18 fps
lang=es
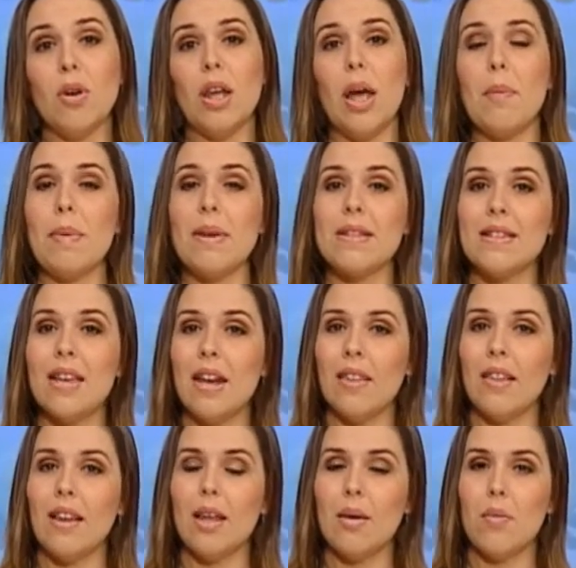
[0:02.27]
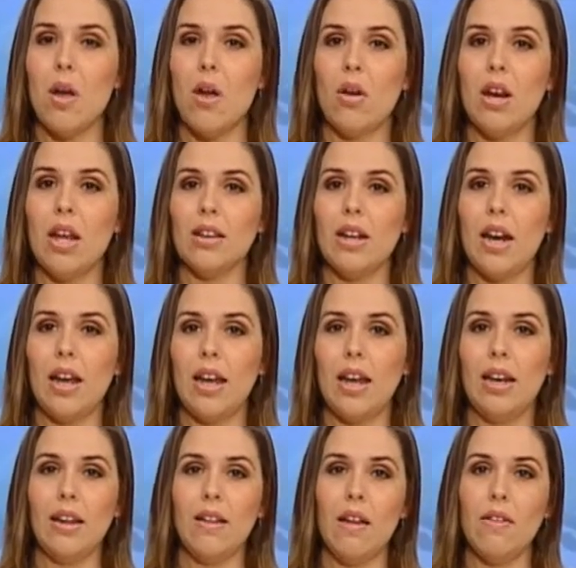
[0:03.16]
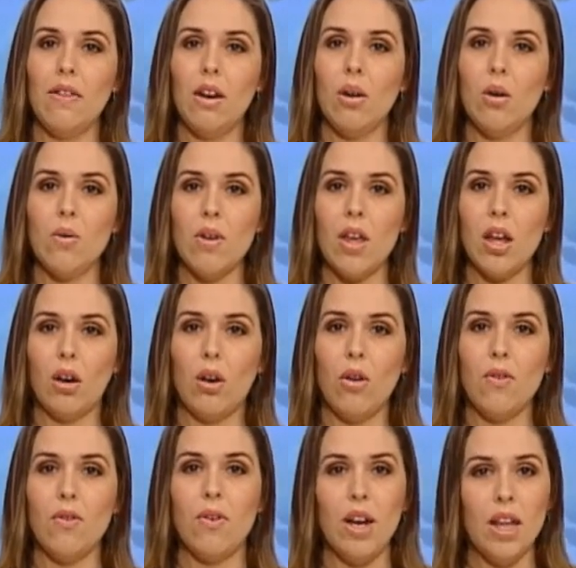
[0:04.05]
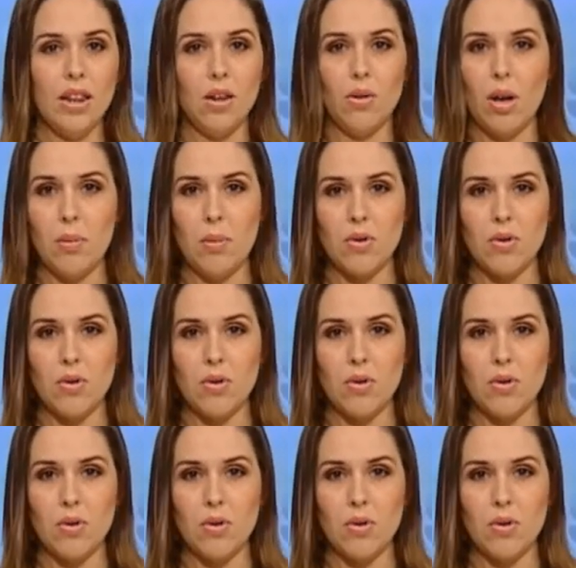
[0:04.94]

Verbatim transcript: porque a pesar del llamado a la tranquilidad del gobierno frente a